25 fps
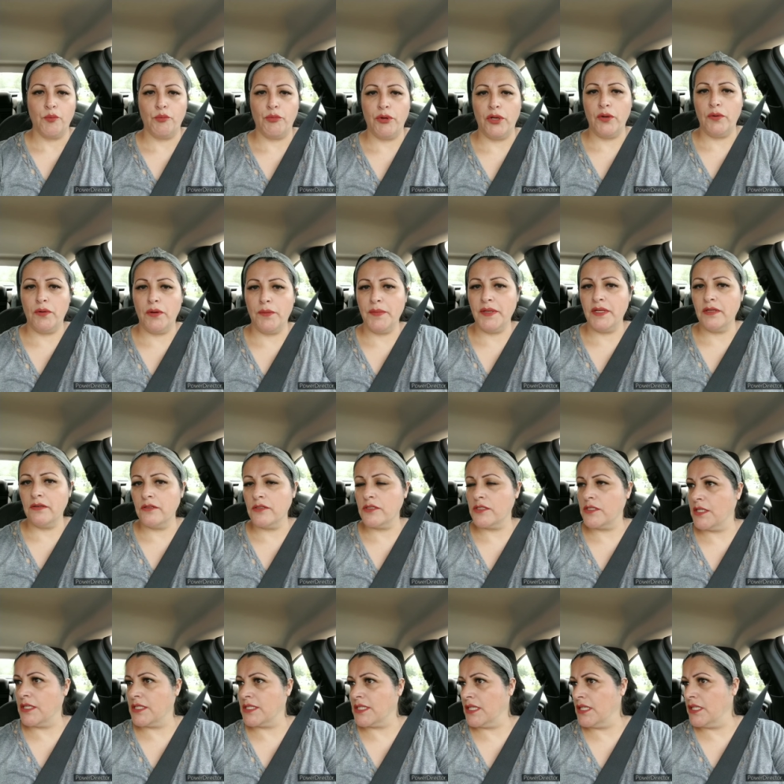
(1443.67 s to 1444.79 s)
bueno
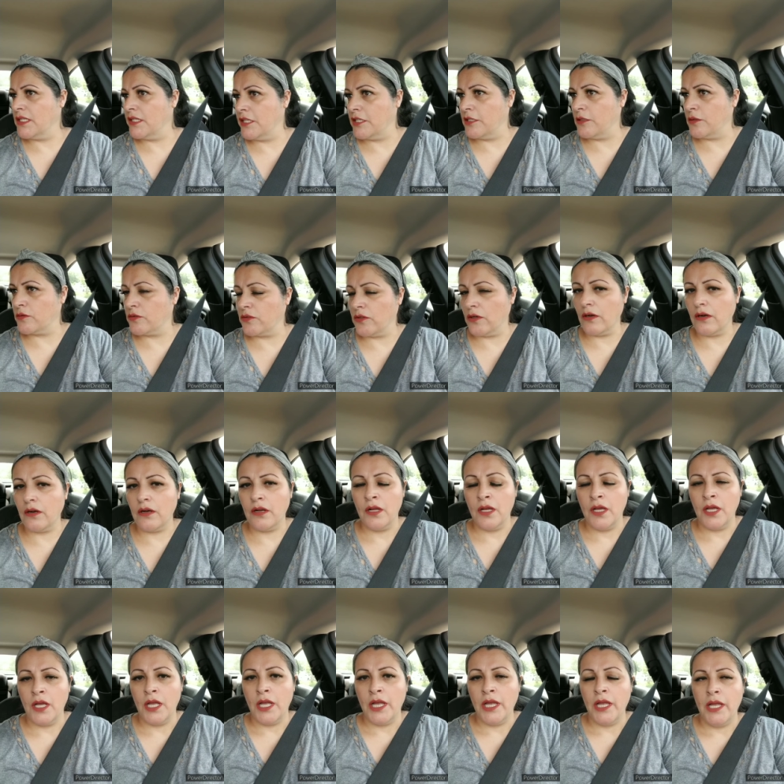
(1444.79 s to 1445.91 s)
amigos ya salí del doctor
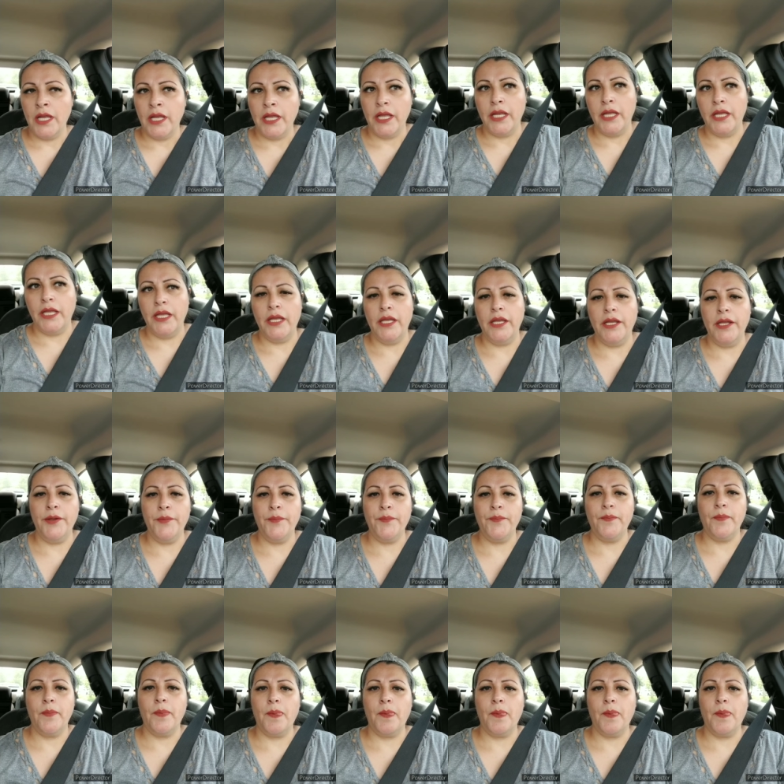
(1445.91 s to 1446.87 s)
y